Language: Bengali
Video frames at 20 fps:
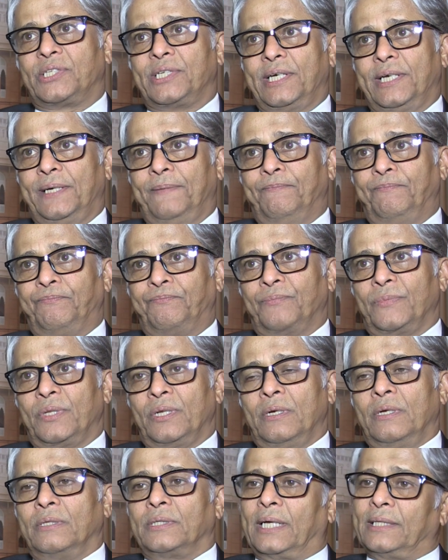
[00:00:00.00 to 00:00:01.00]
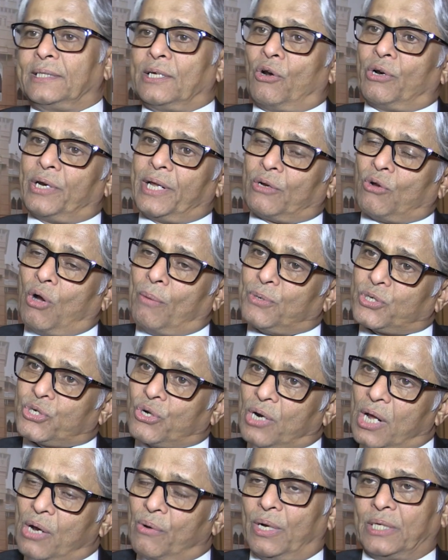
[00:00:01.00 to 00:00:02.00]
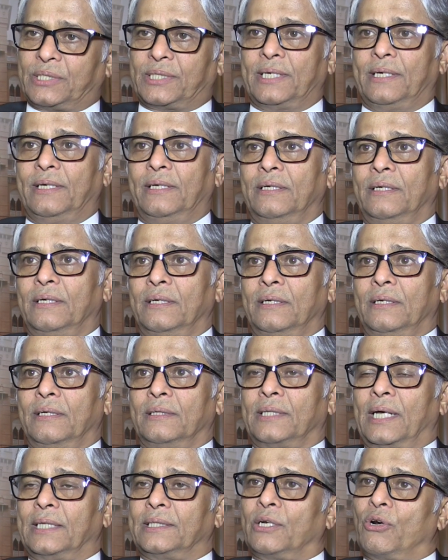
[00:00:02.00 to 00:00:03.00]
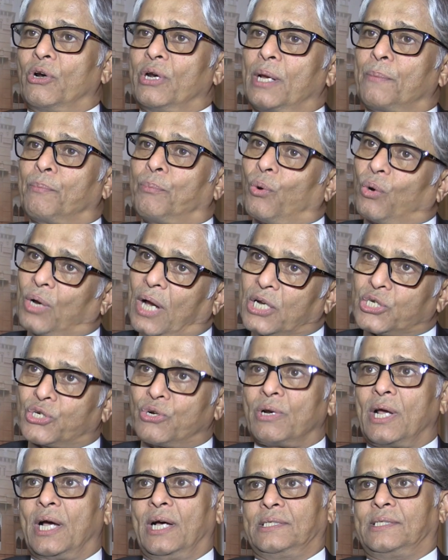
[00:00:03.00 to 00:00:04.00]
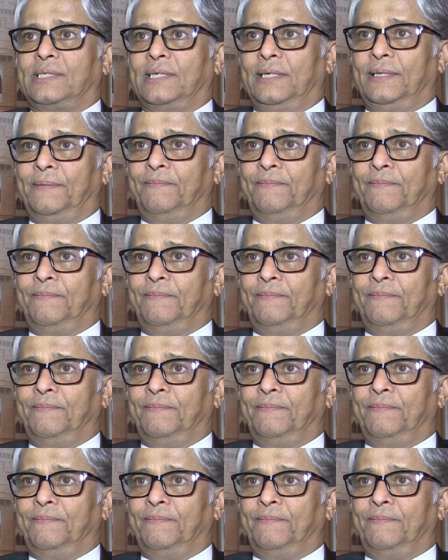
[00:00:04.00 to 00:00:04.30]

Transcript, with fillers: আছে তাদের অনেক গবেষণাও আছে তাদের অনেক প্রকাশনা আছে